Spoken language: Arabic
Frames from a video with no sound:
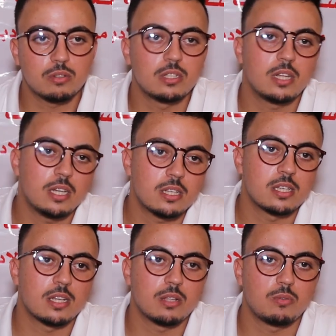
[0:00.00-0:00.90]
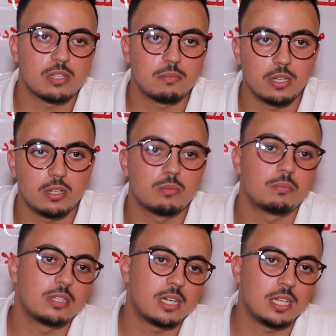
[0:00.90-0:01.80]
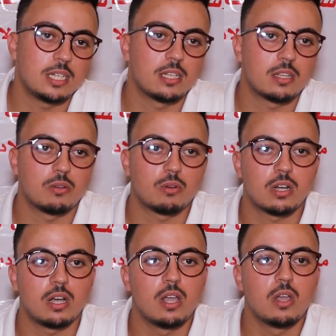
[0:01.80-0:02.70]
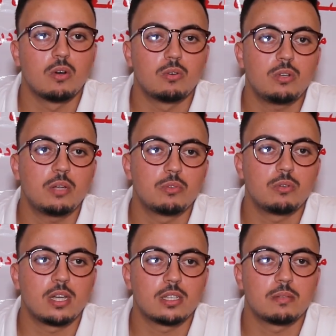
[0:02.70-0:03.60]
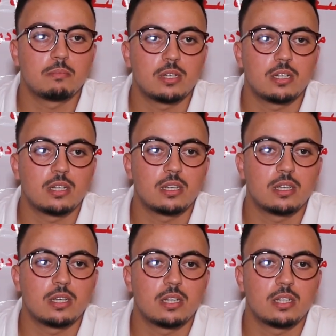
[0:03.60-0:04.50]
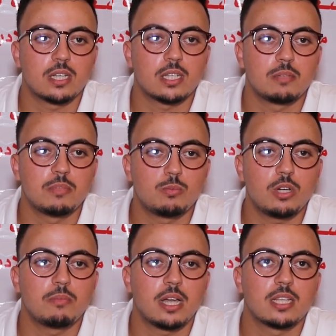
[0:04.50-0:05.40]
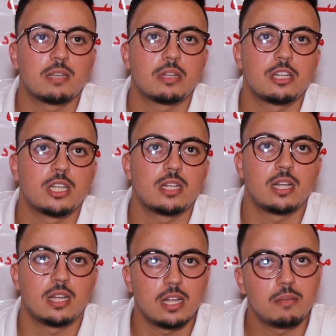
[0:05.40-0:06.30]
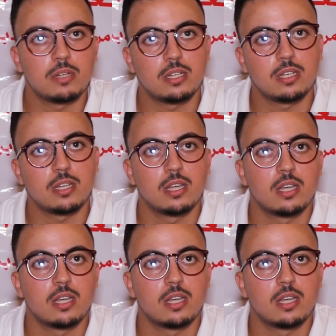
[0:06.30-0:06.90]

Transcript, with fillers: كنا حنا صله الوصل بينهم وبين العيادات الاخرى والحمد لله تم آه، تقديم مجموعه من الخدمات الجليله لا من آه،